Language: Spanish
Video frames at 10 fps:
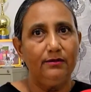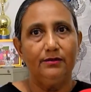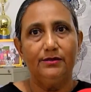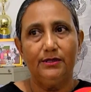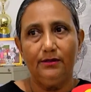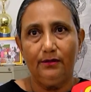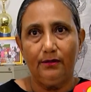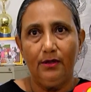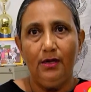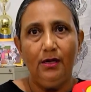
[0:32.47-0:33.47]

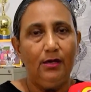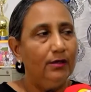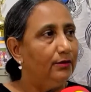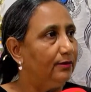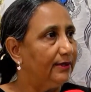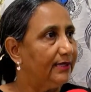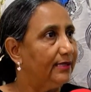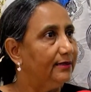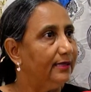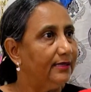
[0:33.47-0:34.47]
conociendo
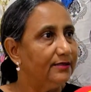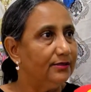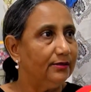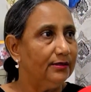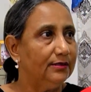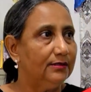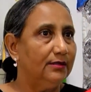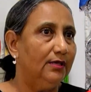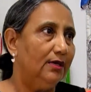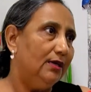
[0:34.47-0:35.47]
nuestras
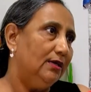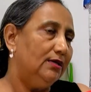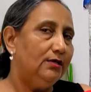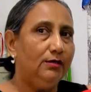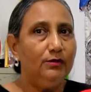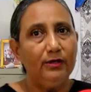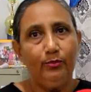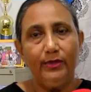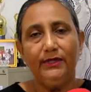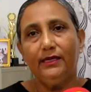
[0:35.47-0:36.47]
instalaciones y
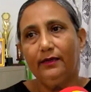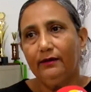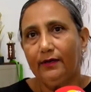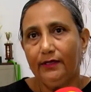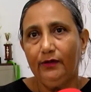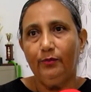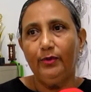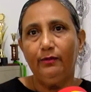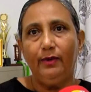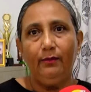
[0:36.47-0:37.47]
después del recorrido
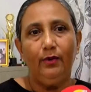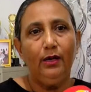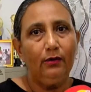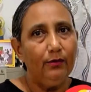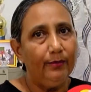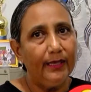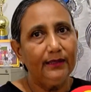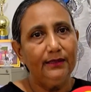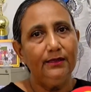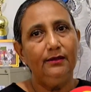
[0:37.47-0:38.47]
pues vamos a
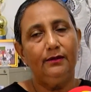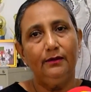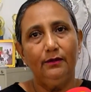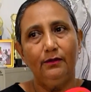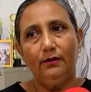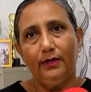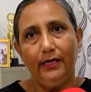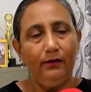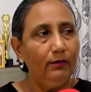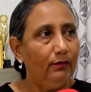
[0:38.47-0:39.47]
compartir con
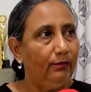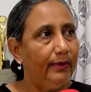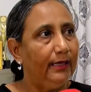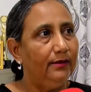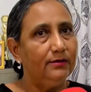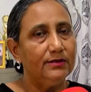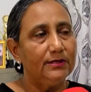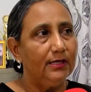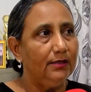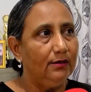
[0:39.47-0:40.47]
ellos un pequeño
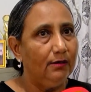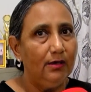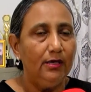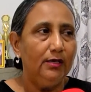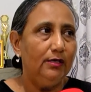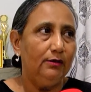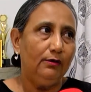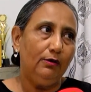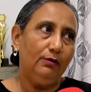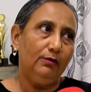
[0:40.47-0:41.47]
obsequio y
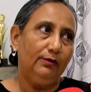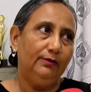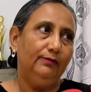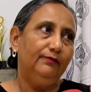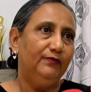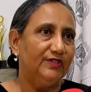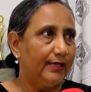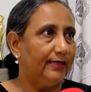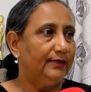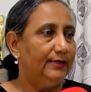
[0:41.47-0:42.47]
luego
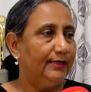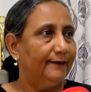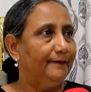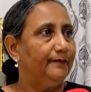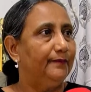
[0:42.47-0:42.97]
se retiran.